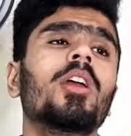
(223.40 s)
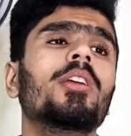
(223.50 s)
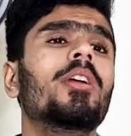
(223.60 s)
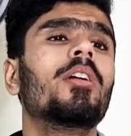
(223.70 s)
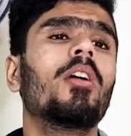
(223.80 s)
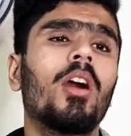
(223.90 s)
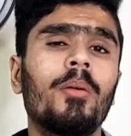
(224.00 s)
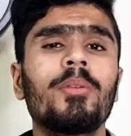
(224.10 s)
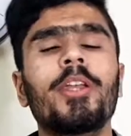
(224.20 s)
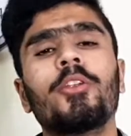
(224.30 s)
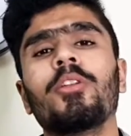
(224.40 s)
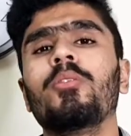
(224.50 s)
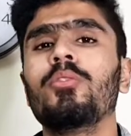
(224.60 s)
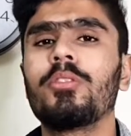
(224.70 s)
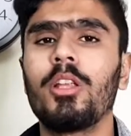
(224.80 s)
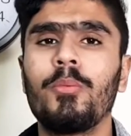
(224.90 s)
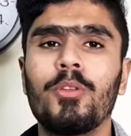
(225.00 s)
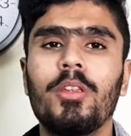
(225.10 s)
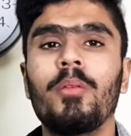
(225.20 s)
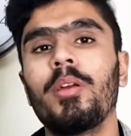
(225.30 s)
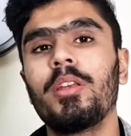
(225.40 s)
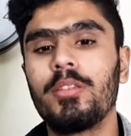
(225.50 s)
ये आम डेटा यूज के लिए प्रोसेसर भाई